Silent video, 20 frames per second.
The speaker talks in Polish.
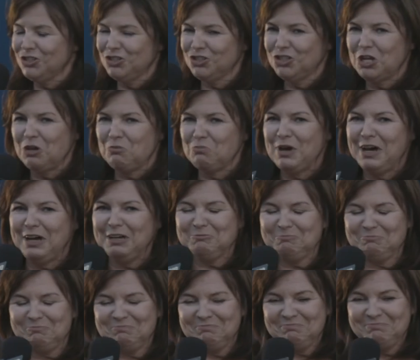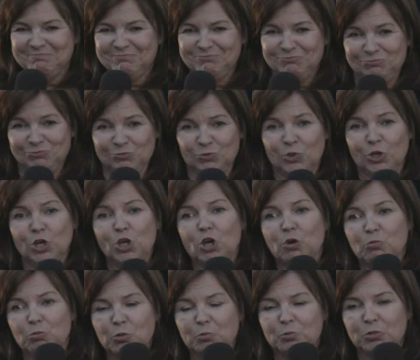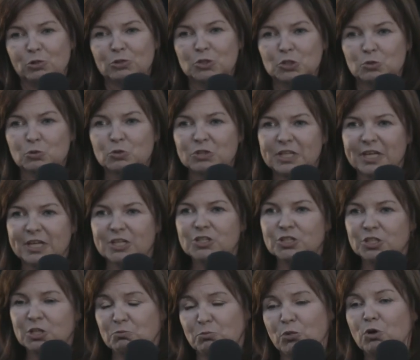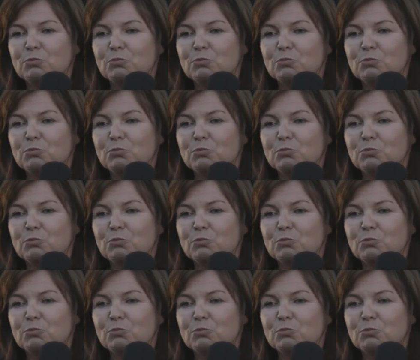trzeba po prostu też